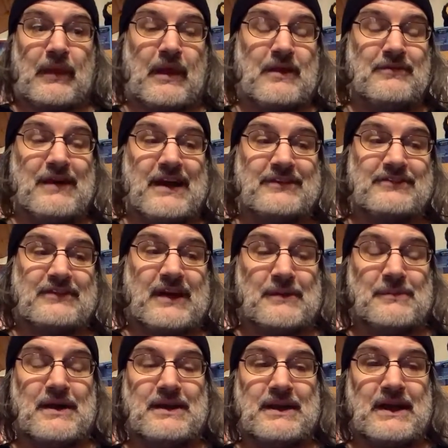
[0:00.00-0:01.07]
was kann
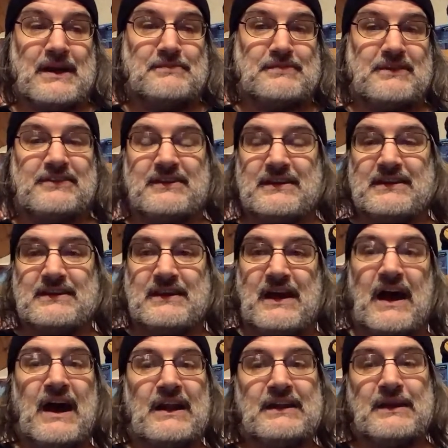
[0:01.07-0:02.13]
man ja ein bisschen
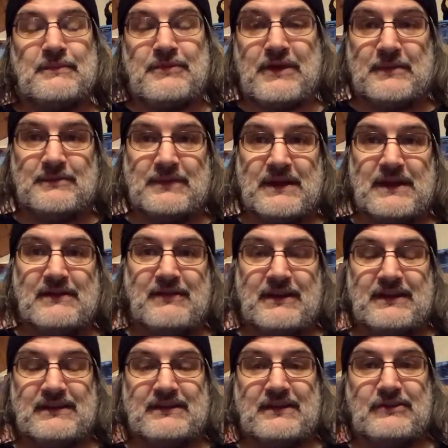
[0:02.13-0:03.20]
erahnen äh, am Thumbnail, wenn
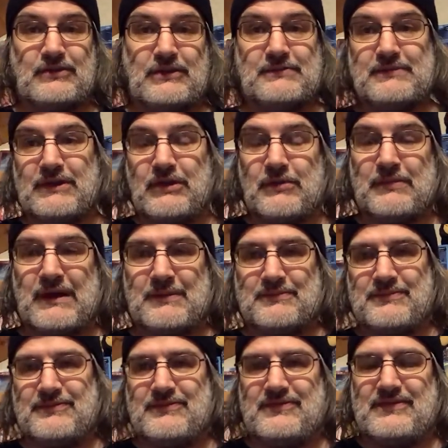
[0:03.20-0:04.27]
ich den so hinbekommen habe,
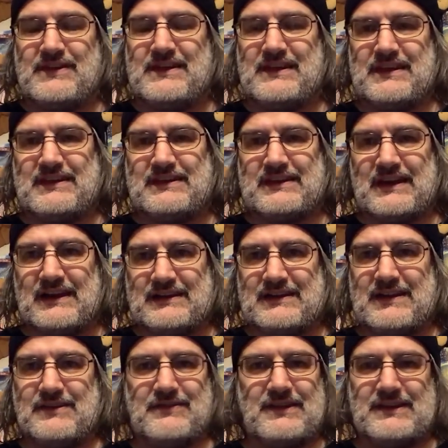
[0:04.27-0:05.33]
wie ich
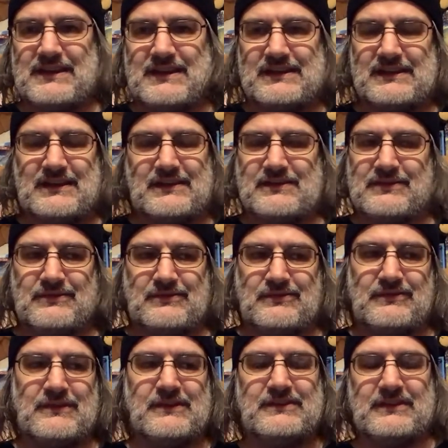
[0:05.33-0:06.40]
dachte. Wenn nicht, dann
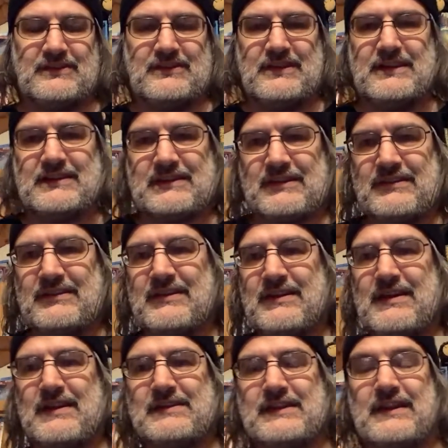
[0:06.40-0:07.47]
wisst ihr es nicht. Dann,
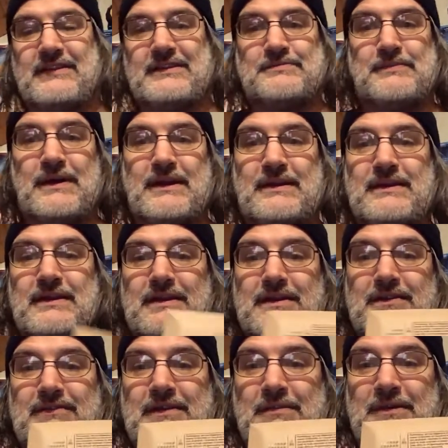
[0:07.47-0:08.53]
dann sieht man,
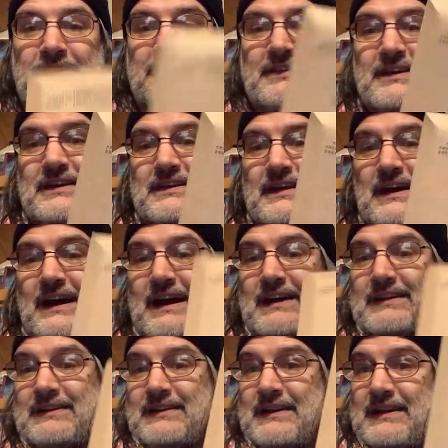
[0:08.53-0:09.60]
wenn man es nicht
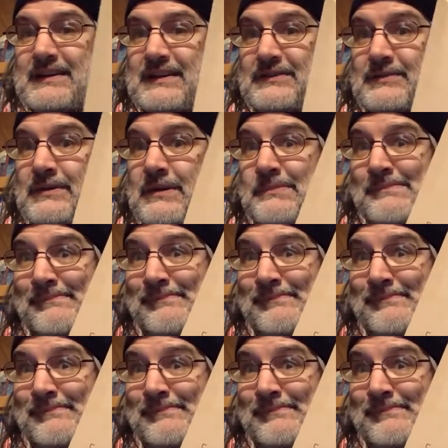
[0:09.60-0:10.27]
erachten kann, dann ist nur